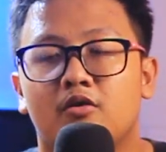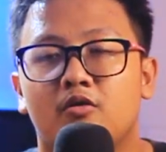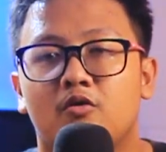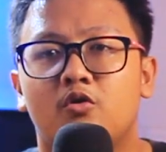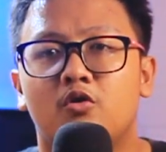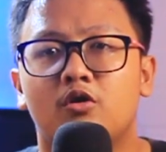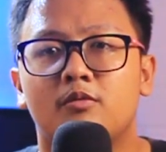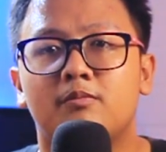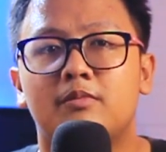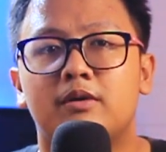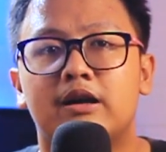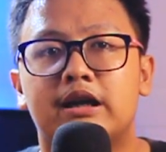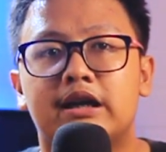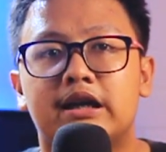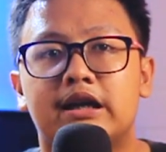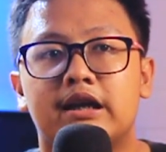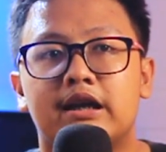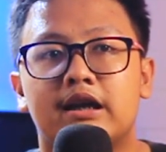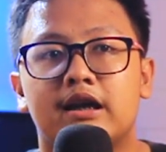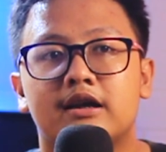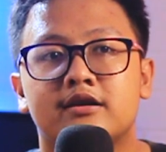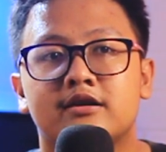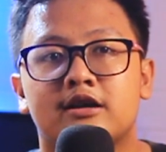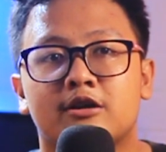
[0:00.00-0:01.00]
gue beli
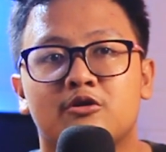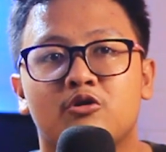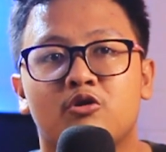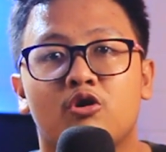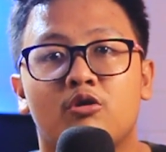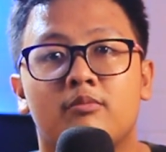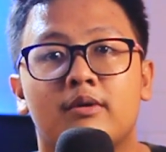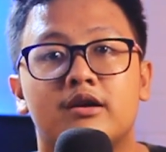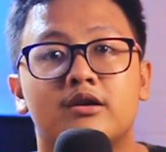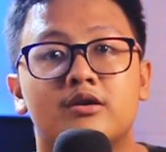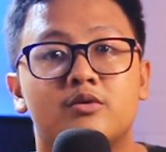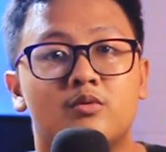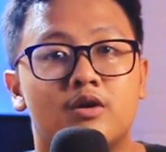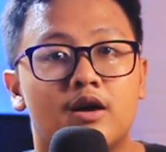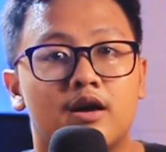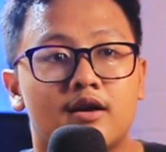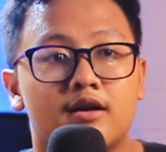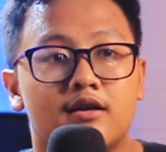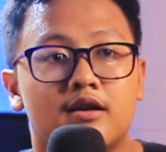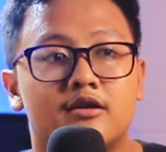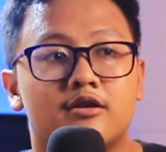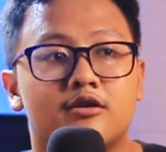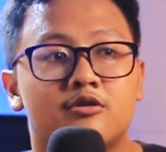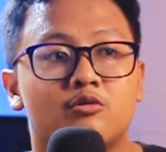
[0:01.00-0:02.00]
di 1,2
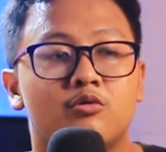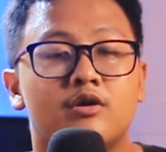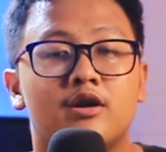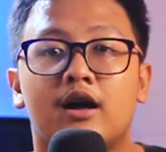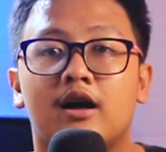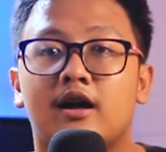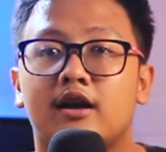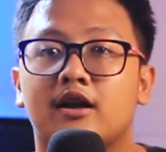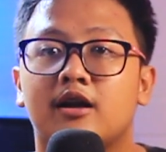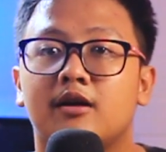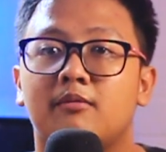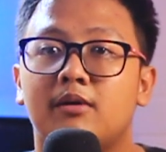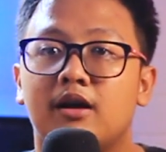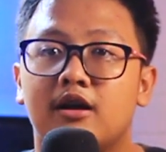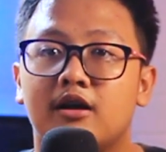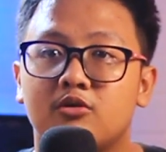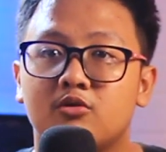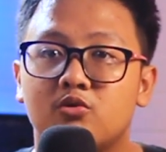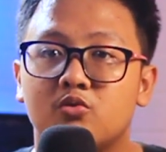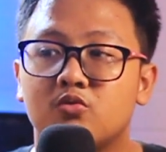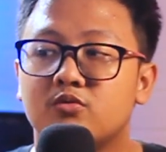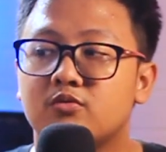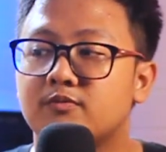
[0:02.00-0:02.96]
dan itu udah harga baru